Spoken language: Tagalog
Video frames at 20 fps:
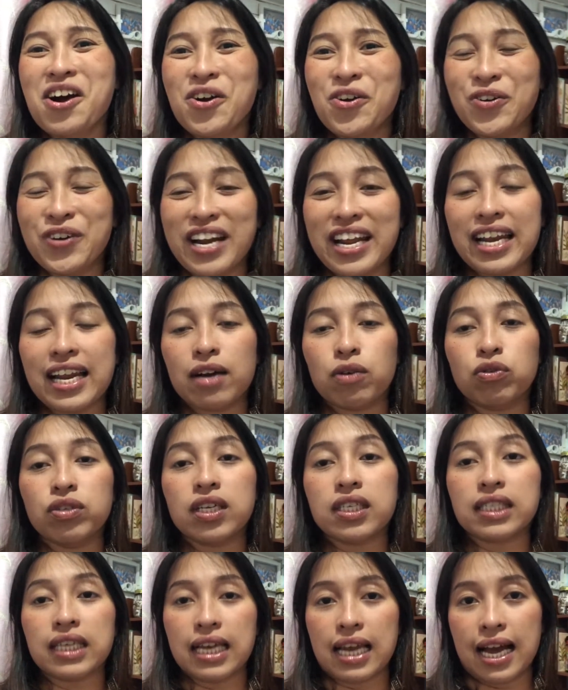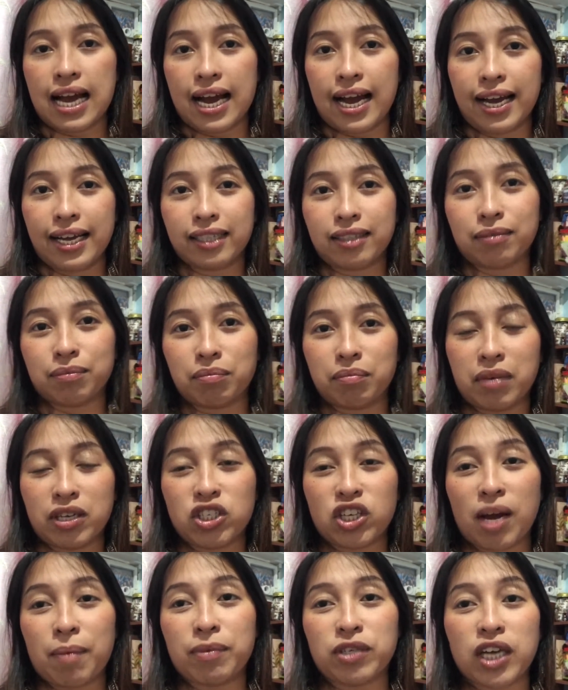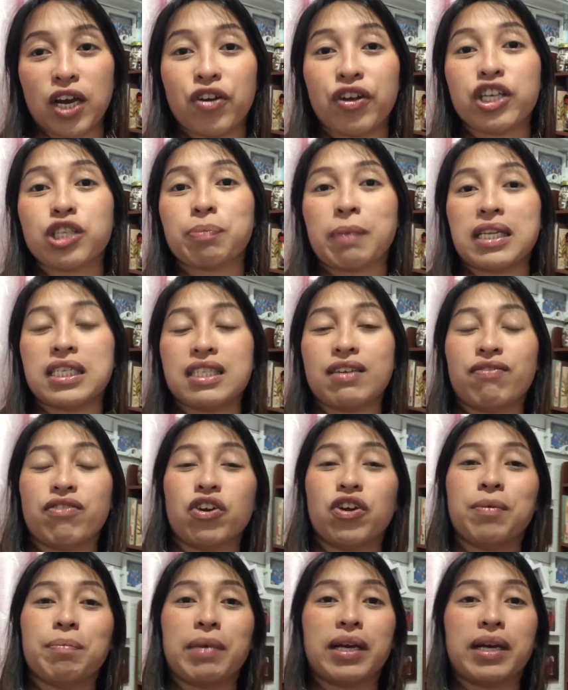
una, na, una sa lahat, masyadong expensive yun.